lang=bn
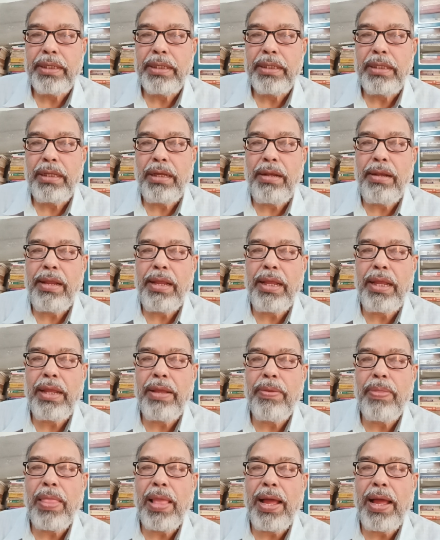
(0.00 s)
তাহলে
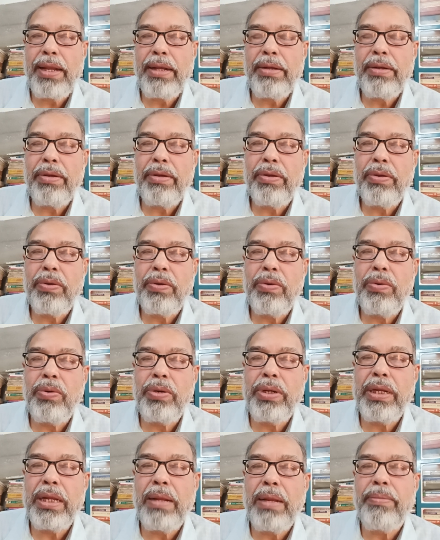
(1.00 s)
আর
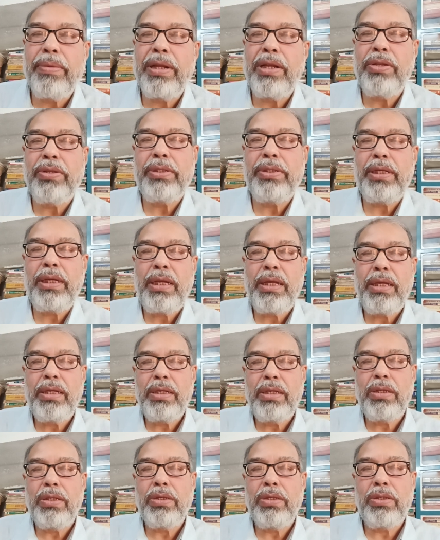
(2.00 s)
কুড়ি নাম্বার হচ্ছে
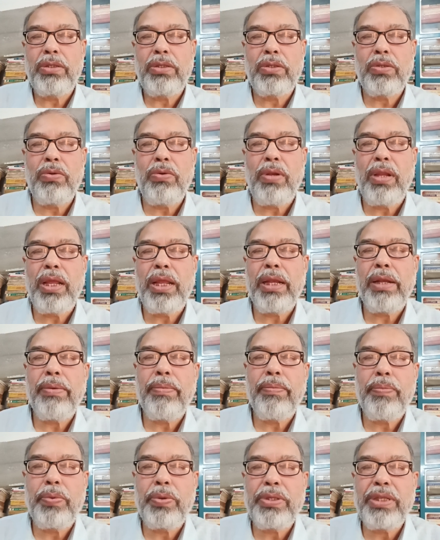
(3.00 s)
স্কুলের
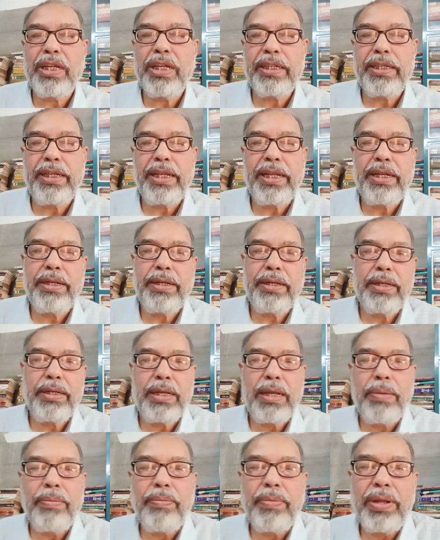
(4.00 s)
প্রজেক্টের
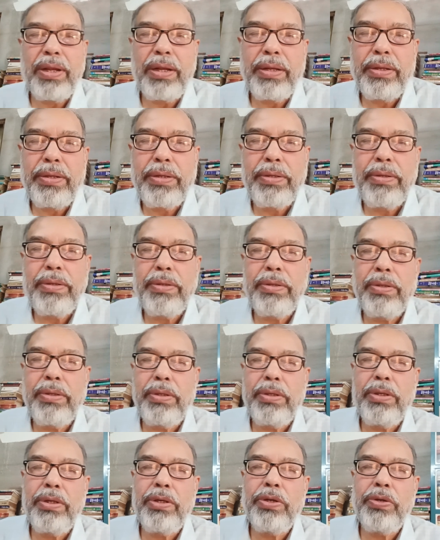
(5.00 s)
নাম্বার
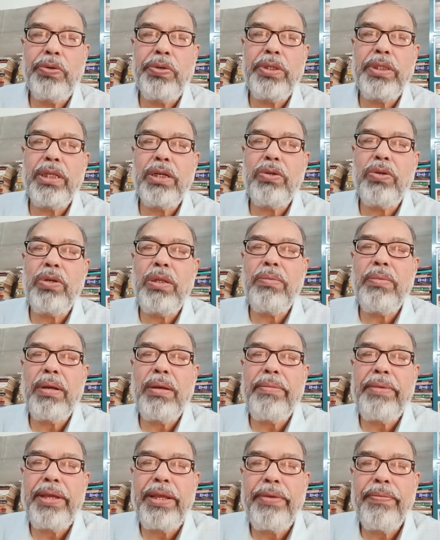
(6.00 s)
কুড়িতে কুড়ি
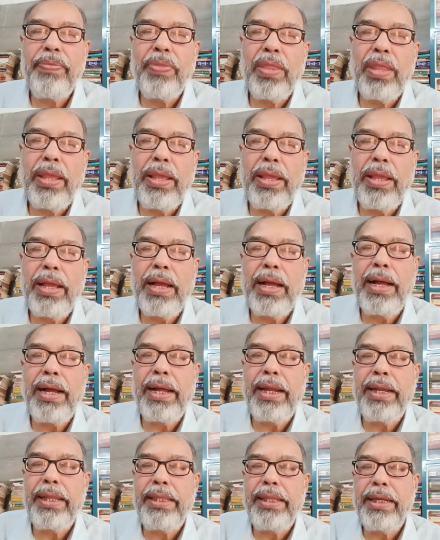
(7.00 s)
পাবে
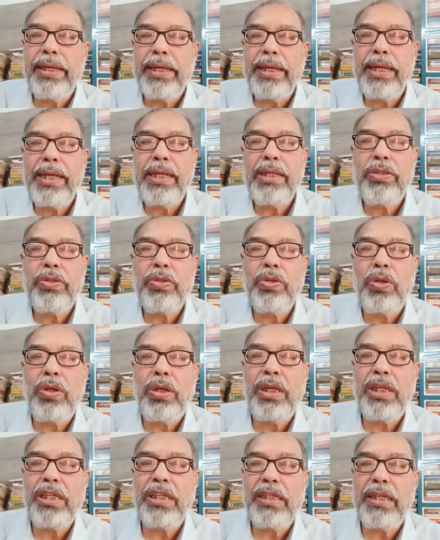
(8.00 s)
আর এদিকে
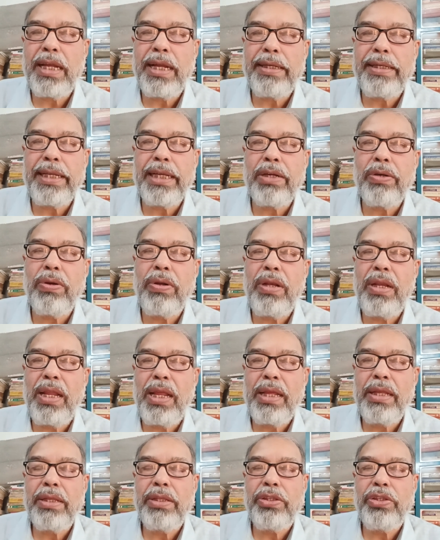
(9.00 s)
চল্লিশটা ঠিক করলে
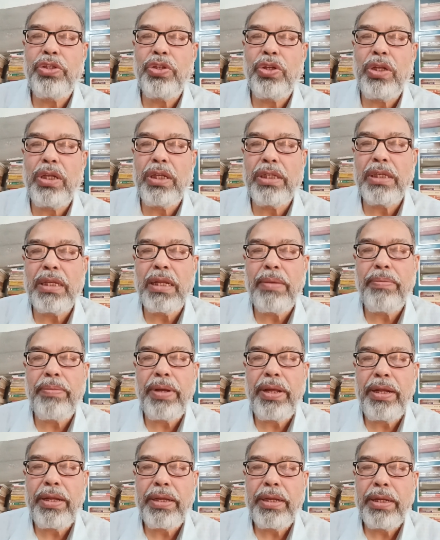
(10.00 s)
চল্লিশ
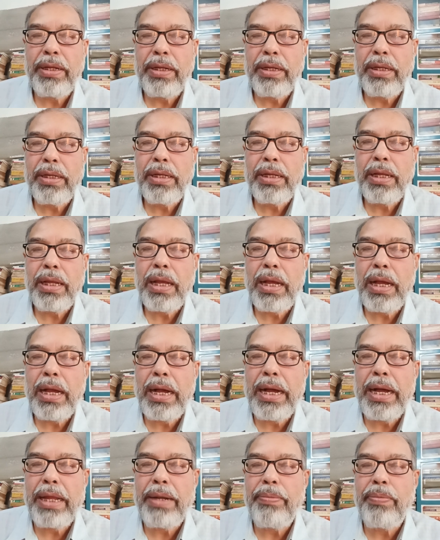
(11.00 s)
নাম্বার
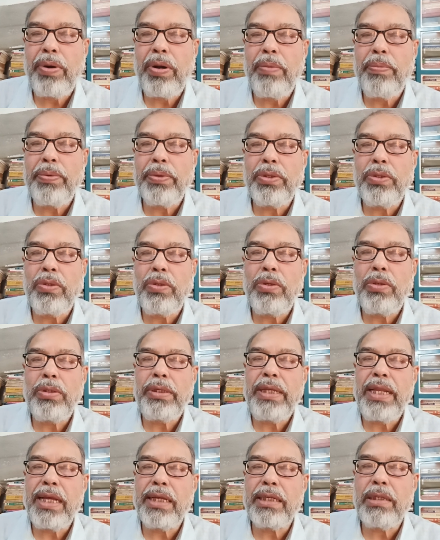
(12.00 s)
আর বড় প্রশ্ন
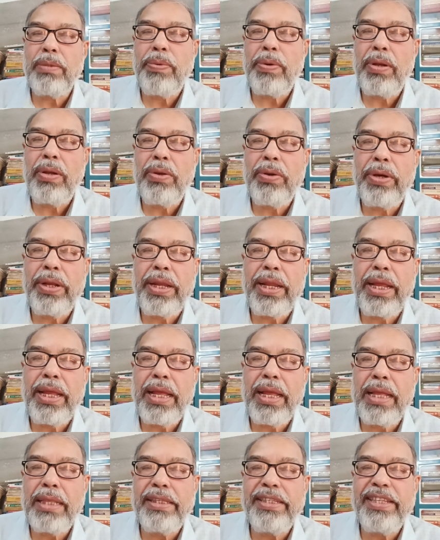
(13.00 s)
টেক্সট ফলো করে
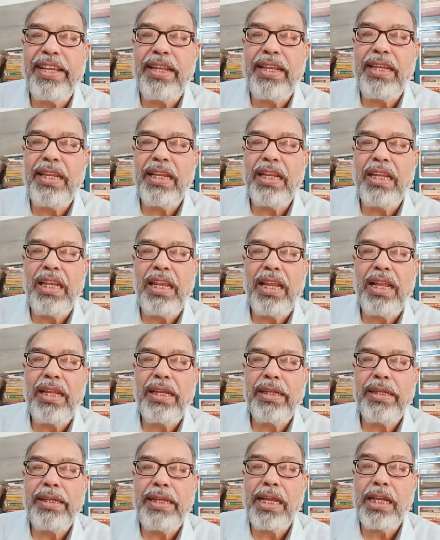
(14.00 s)
অ্যান্সার লিখলে
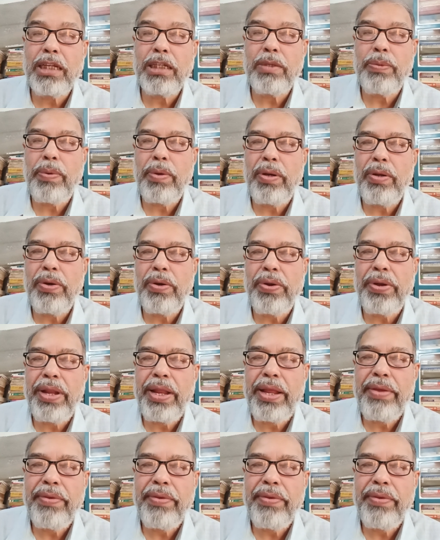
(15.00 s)
টেক্সট ফলো করে